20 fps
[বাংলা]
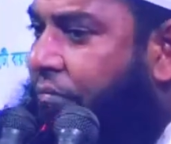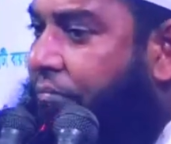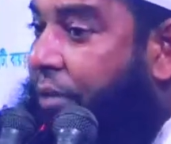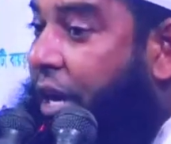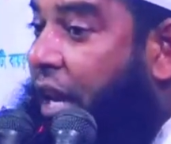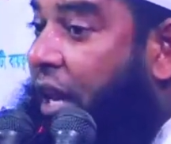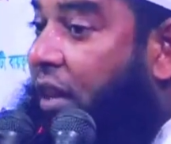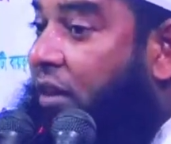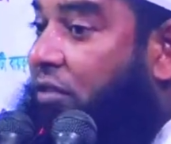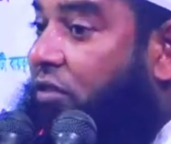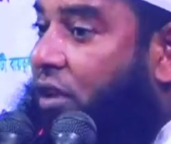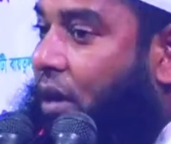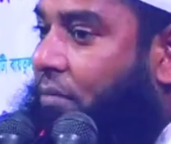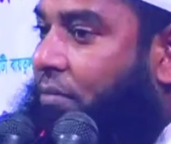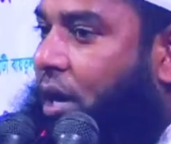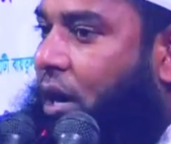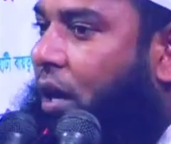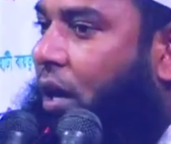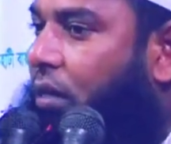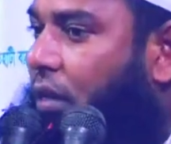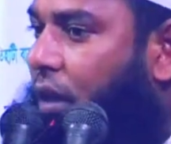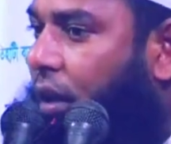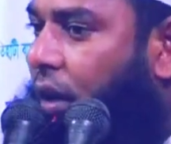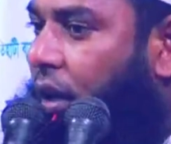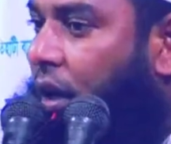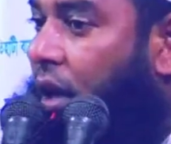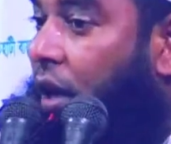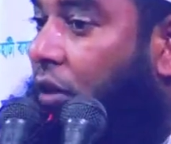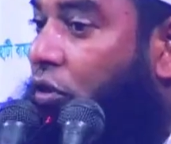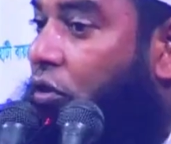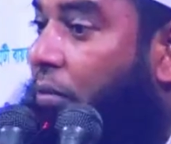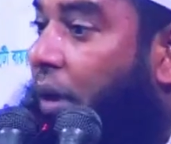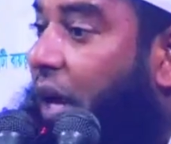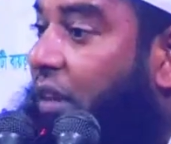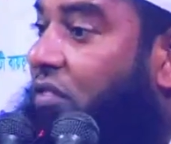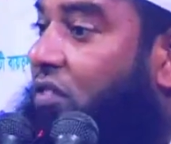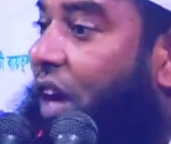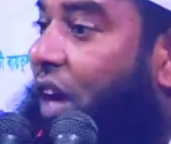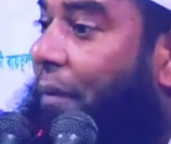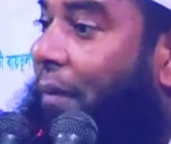বেল জামাতে তোমরা
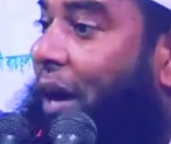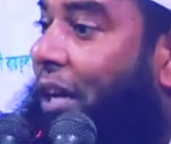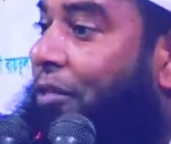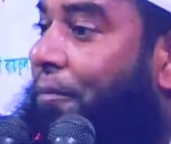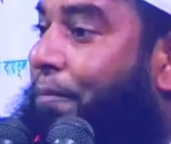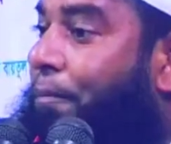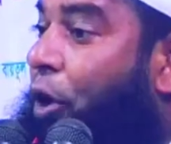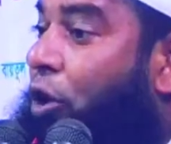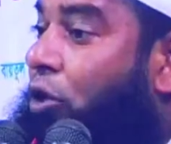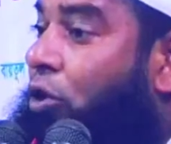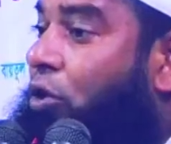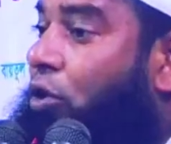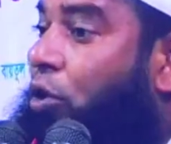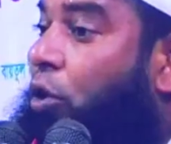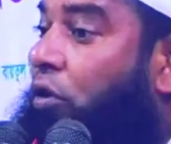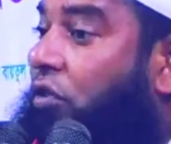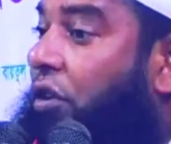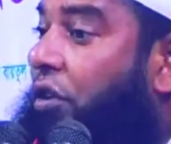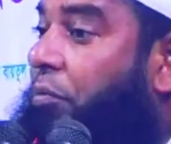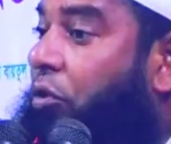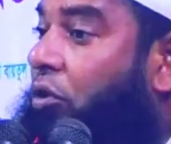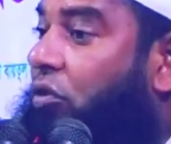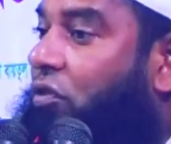জামাতবদ্ধ জীবন